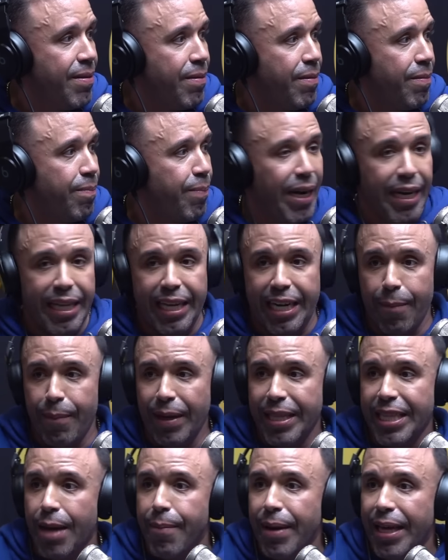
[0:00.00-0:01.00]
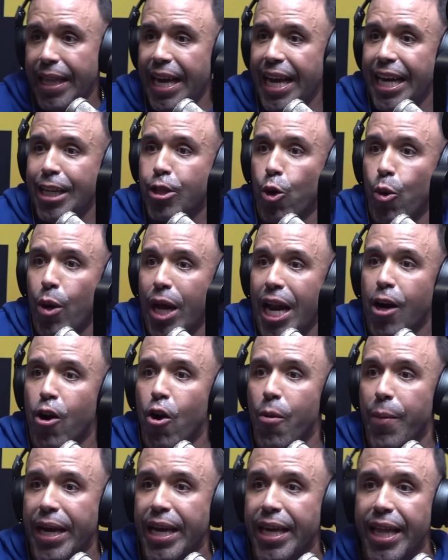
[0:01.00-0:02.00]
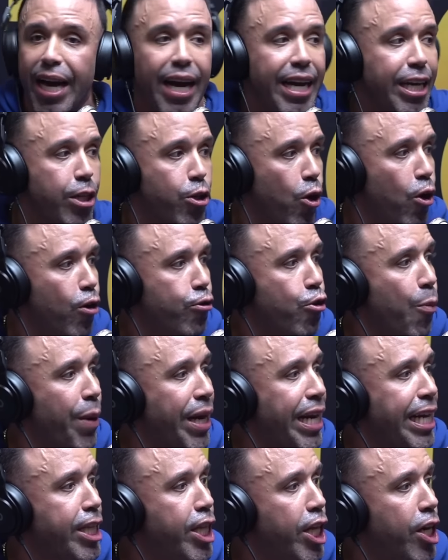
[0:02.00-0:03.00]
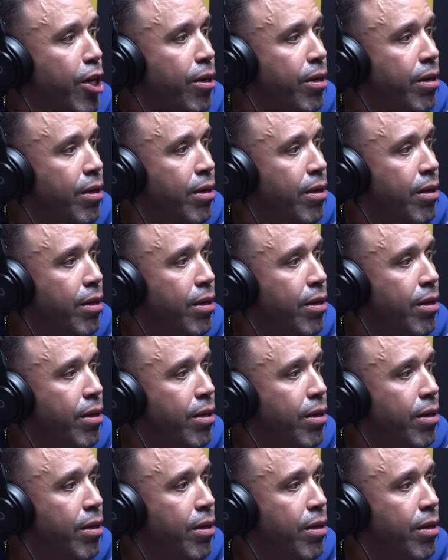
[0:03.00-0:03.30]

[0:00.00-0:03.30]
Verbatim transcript: para que de repente me deje toda la comida y todos los suministros